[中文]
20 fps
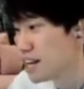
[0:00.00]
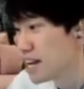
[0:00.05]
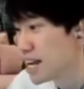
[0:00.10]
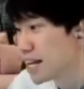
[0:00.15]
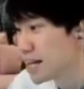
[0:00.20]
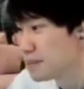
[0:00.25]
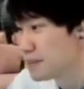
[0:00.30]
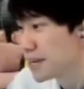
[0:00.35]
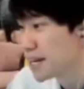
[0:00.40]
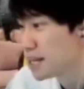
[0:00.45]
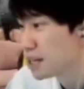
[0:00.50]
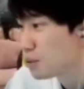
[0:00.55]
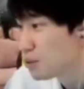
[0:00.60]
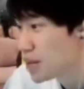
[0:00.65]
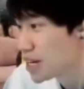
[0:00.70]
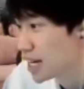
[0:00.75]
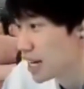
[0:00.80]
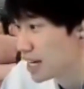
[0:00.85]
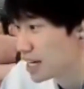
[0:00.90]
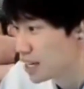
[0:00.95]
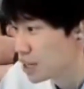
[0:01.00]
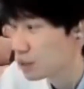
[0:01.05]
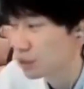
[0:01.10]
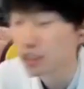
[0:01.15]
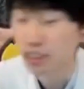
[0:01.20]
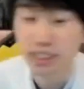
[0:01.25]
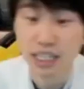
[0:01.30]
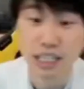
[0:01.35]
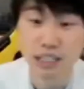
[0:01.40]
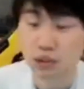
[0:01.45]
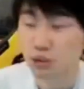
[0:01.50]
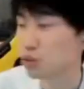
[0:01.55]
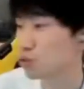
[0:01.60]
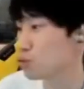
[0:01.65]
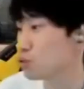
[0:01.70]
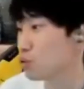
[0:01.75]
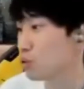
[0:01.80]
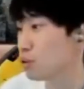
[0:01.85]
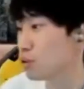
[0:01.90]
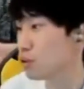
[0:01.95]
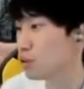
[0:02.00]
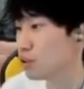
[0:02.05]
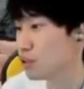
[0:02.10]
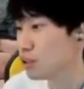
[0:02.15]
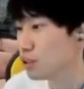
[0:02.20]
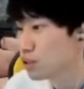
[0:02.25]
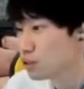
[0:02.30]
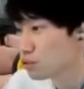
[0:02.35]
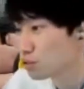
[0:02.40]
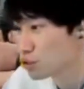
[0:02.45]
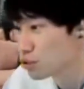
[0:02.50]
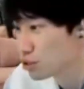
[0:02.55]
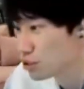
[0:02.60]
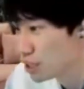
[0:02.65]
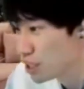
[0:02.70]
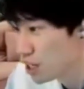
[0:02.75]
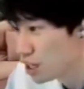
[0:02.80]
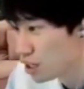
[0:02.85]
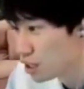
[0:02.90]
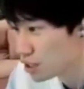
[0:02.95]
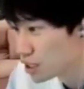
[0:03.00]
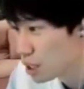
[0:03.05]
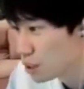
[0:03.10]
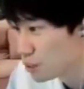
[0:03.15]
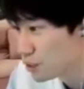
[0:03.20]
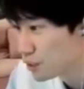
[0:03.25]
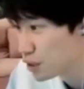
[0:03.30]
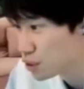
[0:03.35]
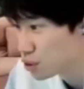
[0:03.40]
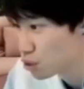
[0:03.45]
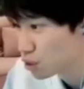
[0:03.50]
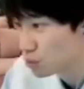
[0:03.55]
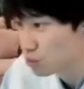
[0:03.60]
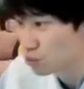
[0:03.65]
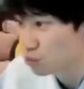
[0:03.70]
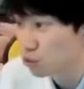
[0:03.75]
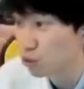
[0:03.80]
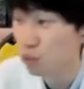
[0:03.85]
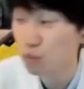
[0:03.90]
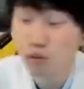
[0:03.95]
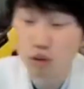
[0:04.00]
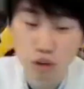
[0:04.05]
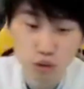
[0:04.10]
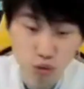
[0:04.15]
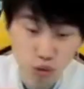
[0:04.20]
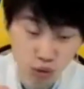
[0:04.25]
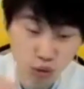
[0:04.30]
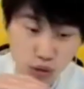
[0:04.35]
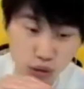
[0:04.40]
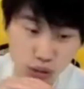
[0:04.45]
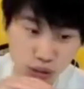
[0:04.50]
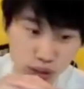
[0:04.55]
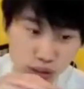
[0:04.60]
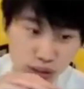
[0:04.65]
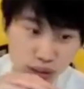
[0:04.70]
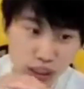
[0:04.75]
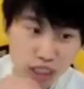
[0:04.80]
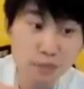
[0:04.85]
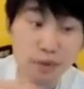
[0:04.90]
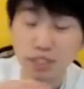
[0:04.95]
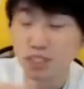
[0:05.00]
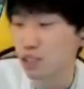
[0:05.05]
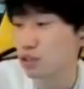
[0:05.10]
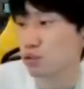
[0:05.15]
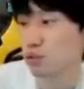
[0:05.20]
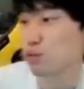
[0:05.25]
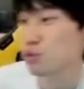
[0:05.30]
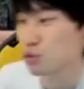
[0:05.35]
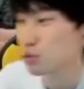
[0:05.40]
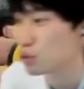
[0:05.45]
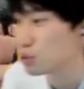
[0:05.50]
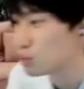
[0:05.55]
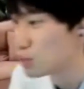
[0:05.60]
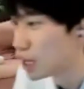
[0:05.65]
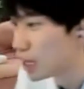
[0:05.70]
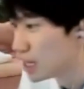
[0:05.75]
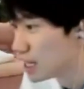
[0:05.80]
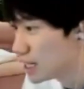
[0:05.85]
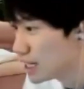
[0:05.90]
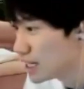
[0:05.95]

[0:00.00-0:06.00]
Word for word: LPL 未来也有很大的动作，就是要大部分的俱乐俱乐部所呃基本上所有俱乐部啊，